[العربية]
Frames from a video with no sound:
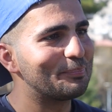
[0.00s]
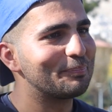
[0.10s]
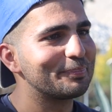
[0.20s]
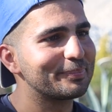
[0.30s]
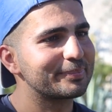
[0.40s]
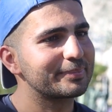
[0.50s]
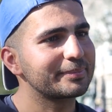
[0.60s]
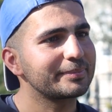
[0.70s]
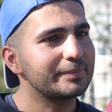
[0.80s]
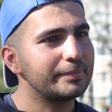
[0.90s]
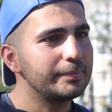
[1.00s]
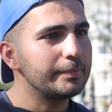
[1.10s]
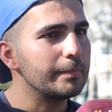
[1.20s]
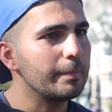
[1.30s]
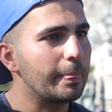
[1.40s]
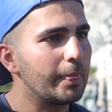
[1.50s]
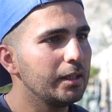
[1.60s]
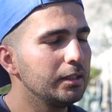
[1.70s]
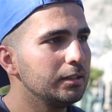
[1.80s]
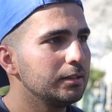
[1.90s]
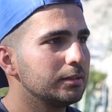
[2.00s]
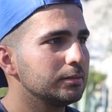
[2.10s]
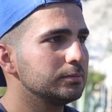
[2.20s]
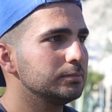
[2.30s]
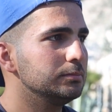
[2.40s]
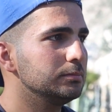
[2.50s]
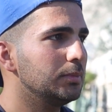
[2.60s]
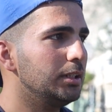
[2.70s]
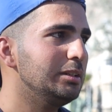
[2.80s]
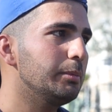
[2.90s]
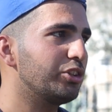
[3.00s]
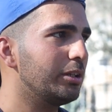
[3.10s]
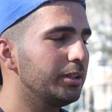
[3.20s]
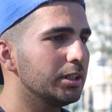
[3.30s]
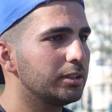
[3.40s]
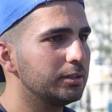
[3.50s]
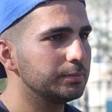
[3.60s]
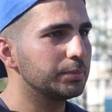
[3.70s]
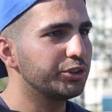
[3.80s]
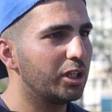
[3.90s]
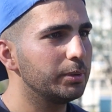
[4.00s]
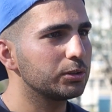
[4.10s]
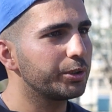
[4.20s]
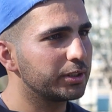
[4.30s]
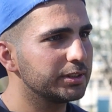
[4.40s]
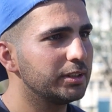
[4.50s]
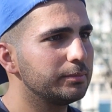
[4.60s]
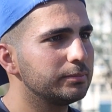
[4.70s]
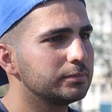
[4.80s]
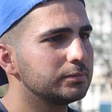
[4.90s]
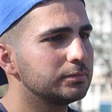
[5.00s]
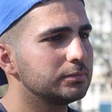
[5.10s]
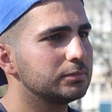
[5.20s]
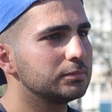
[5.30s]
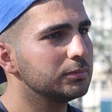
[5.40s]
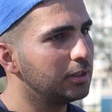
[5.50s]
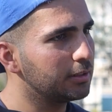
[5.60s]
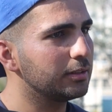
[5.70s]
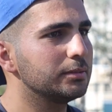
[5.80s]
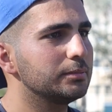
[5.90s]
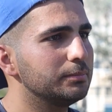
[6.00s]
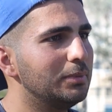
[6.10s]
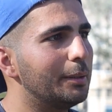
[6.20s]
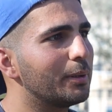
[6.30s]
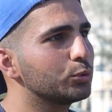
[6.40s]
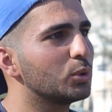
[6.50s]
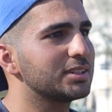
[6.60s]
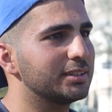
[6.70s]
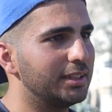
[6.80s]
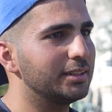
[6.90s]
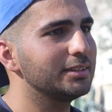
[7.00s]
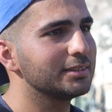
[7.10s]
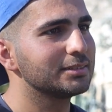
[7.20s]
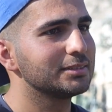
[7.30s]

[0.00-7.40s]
وشو بتعمل بحياتك غير هيك؟ عندي مجال رياضة بالطابة كرة قدم بتعرف تلعب طابة؟ لك بلعب خط وسط يعني